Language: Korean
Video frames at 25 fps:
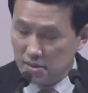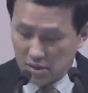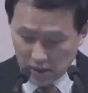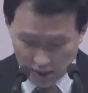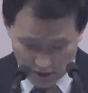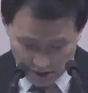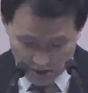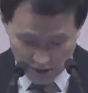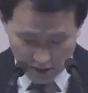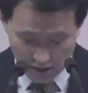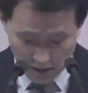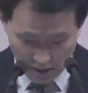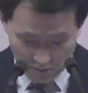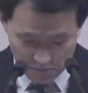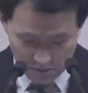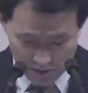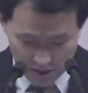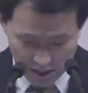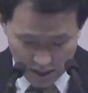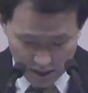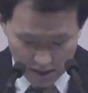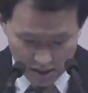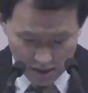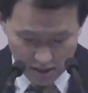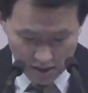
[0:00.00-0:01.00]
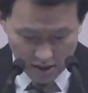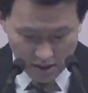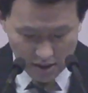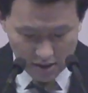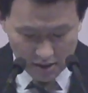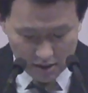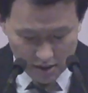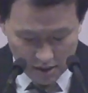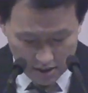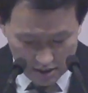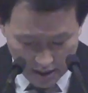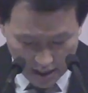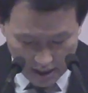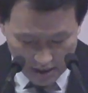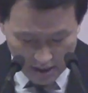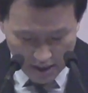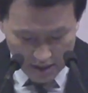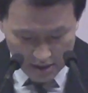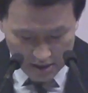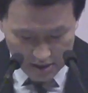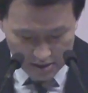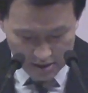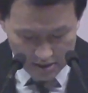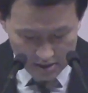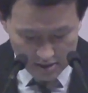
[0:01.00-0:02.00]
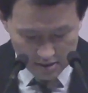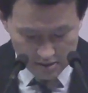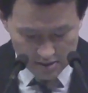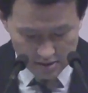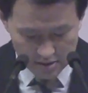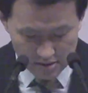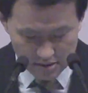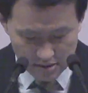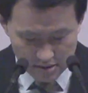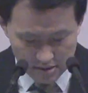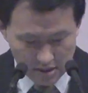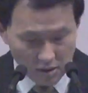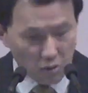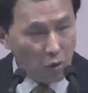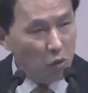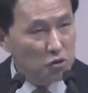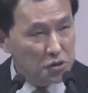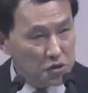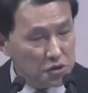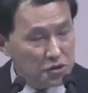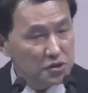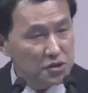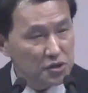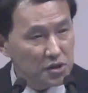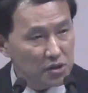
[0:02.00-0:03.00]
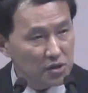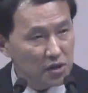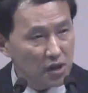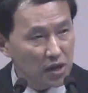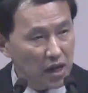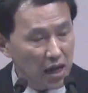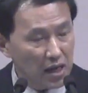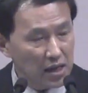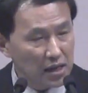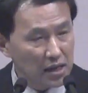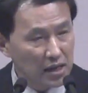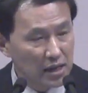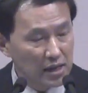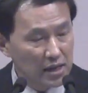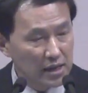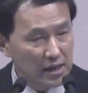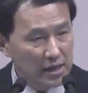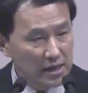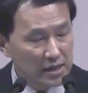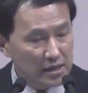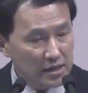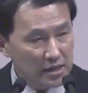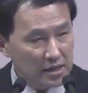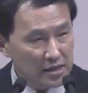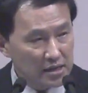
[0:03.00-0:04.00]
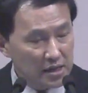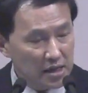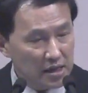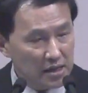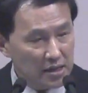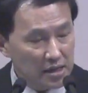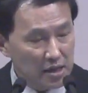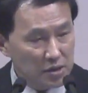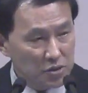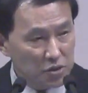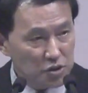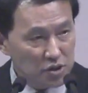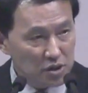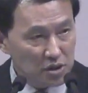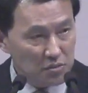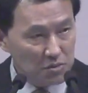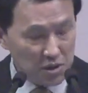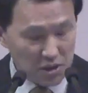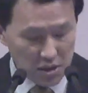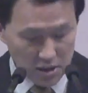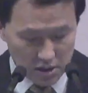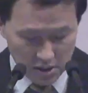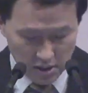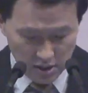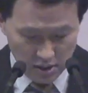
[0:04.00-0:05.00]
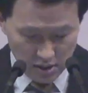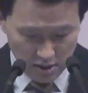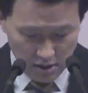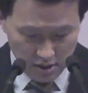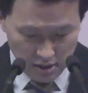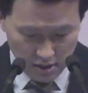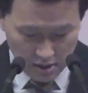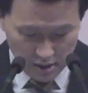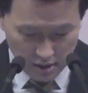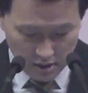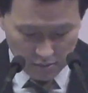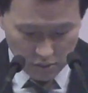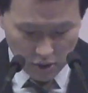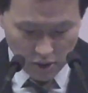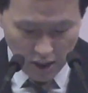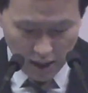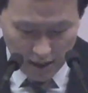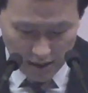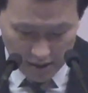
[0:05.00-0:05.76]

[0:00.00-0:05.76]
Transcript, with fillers: 다시 얘기합니다. 그날에는 이 오순절날 이제 예수님이 어, 뭘